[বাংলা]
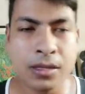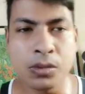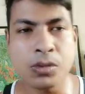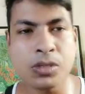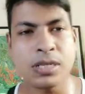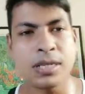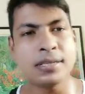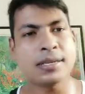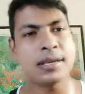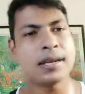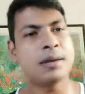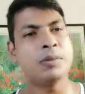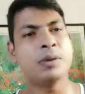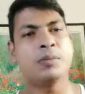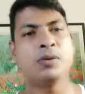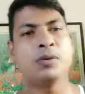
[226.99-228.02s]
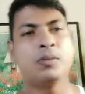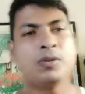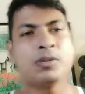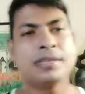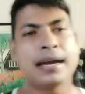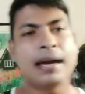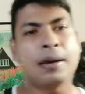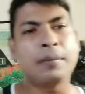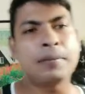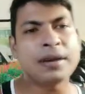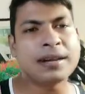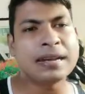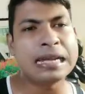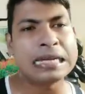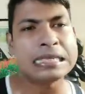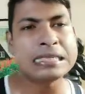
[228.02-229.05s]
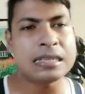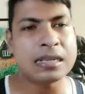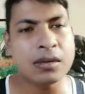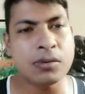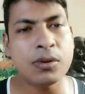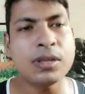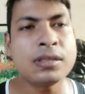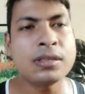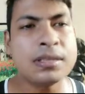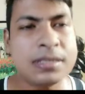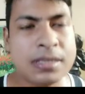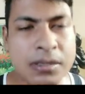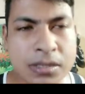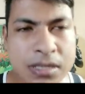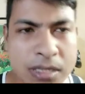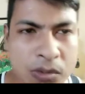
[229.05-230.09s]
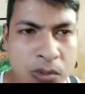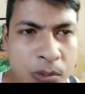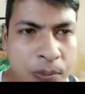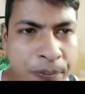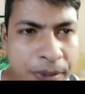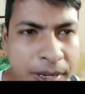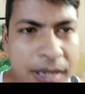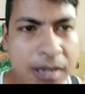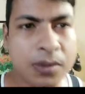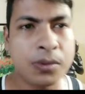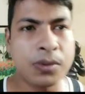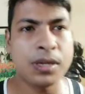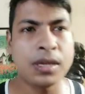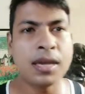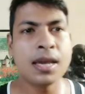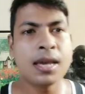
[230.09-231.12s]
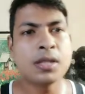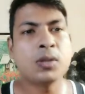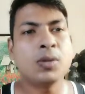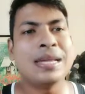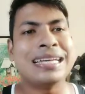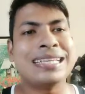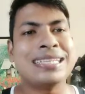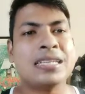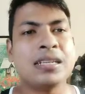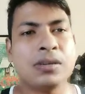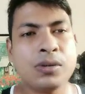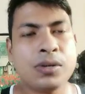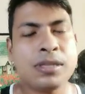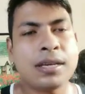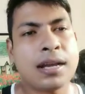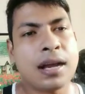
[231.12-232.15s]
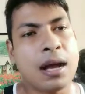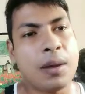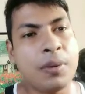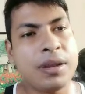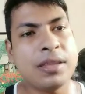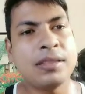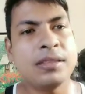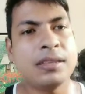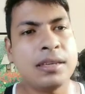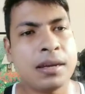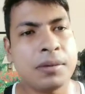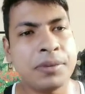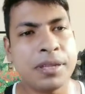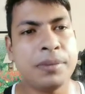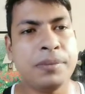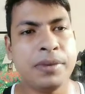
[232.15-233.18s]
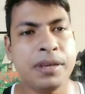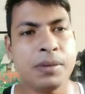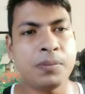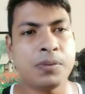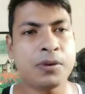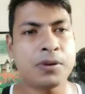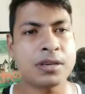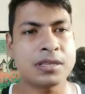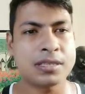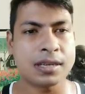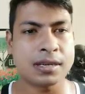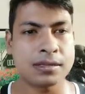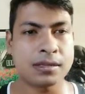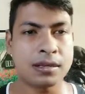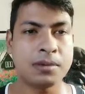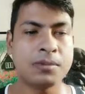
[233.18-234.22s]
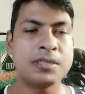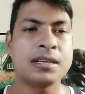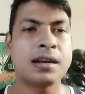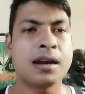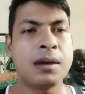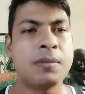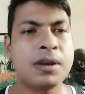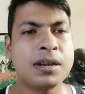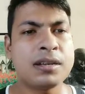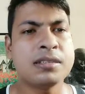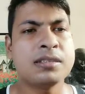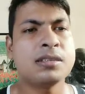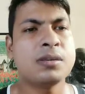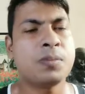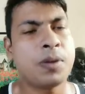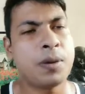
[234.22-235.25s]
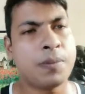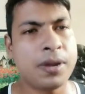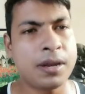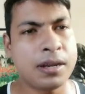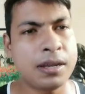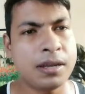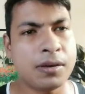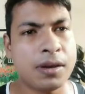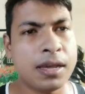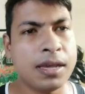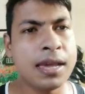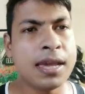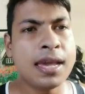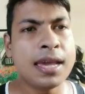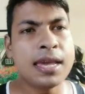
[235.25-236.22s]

তো সেই জায়গায় আমি বলবো যে আমরা ন্যাচারাল ওয়েতে যে যেহেতু বিল্ড করি তো ন্যাচারাল ওয়েতে খাবারের দিকে আমাদের মেন ফোকাস থাকতে হবে যে খাবারটা যেন প্রপারলি হয়